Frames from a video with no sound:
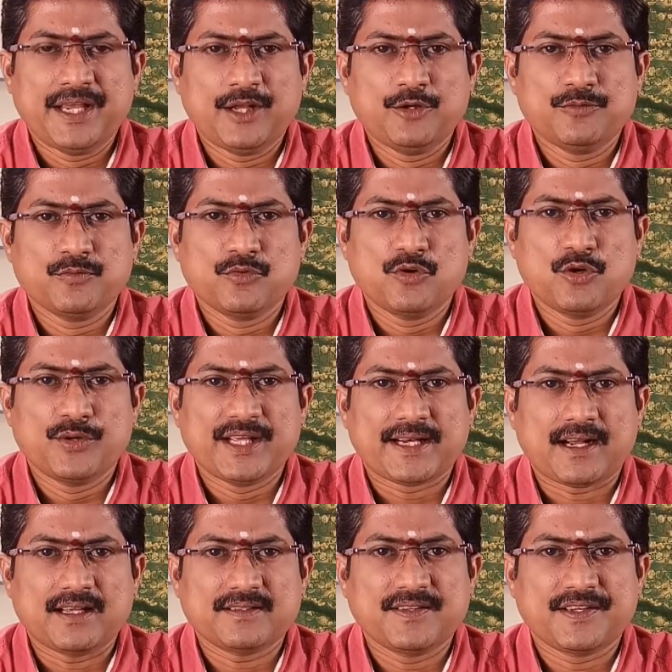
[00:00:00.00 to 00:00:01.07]
மேலும்
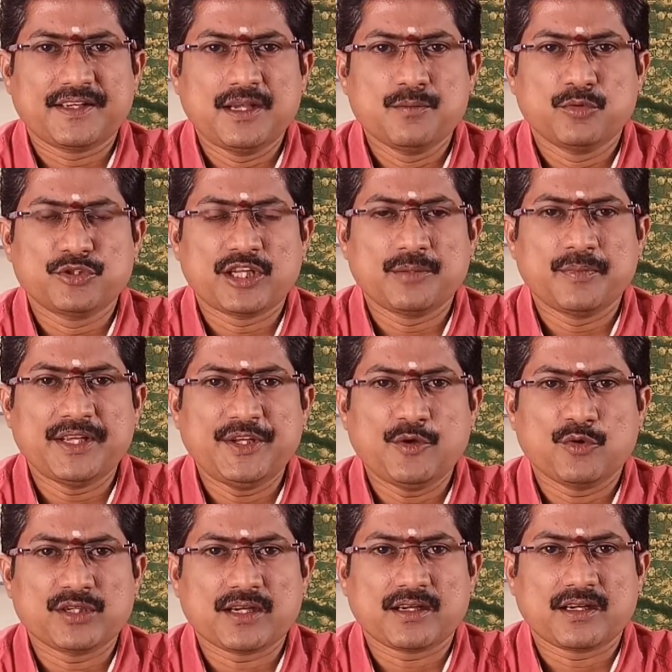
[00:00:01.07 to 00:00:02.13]
உங்களுடைய ராசிக்கு முதன்மை
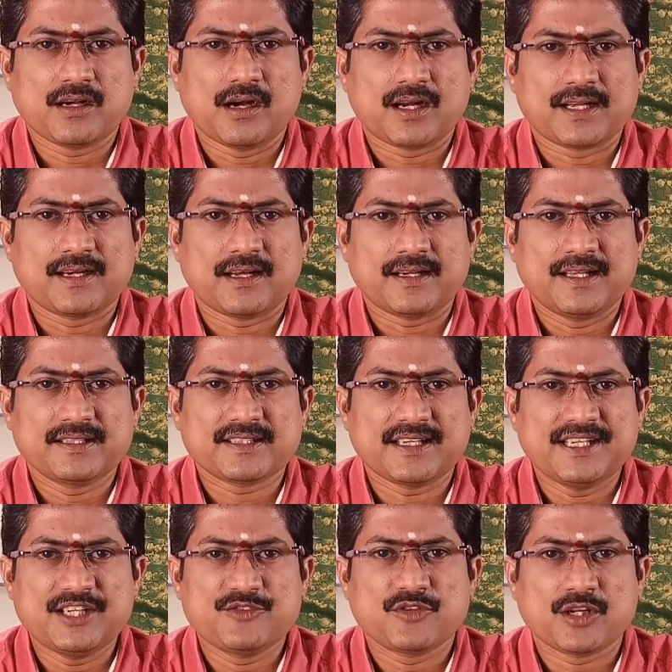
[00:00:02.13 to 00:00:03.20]
யோகக்காரகனான
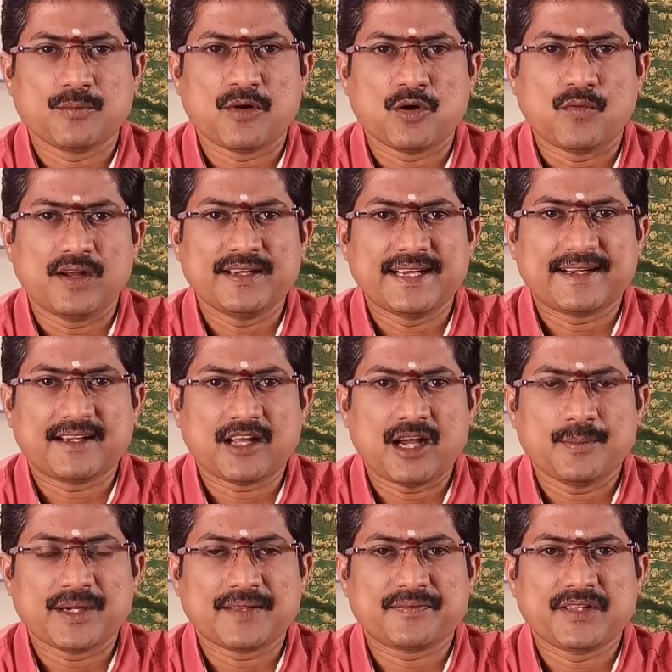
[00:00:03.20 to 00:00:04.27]
சனீஸ்வர பகவான்
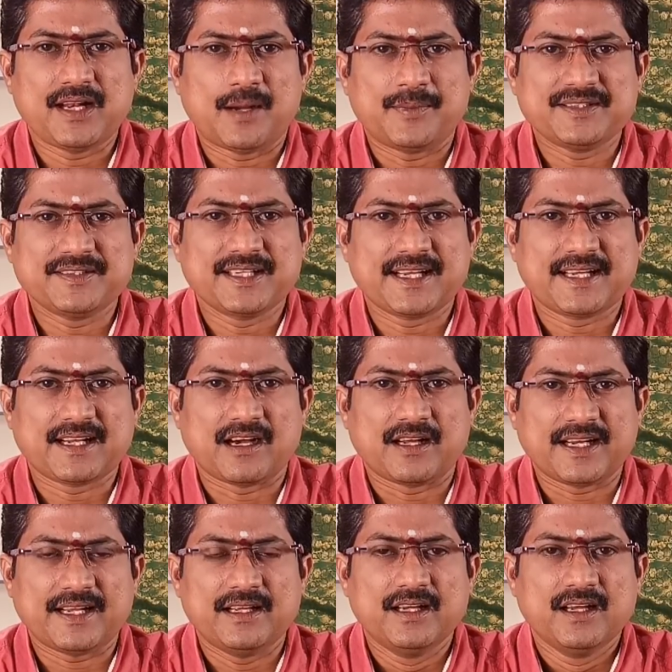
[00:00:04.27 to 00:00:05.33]
எட்டாம் இடத்தில்
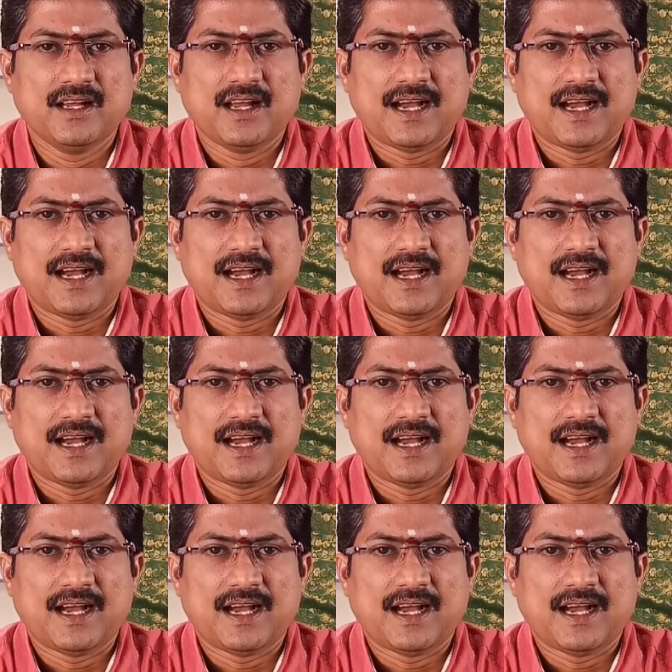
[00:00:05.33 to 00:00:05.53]
அமர்ந்திருக்கிறாரே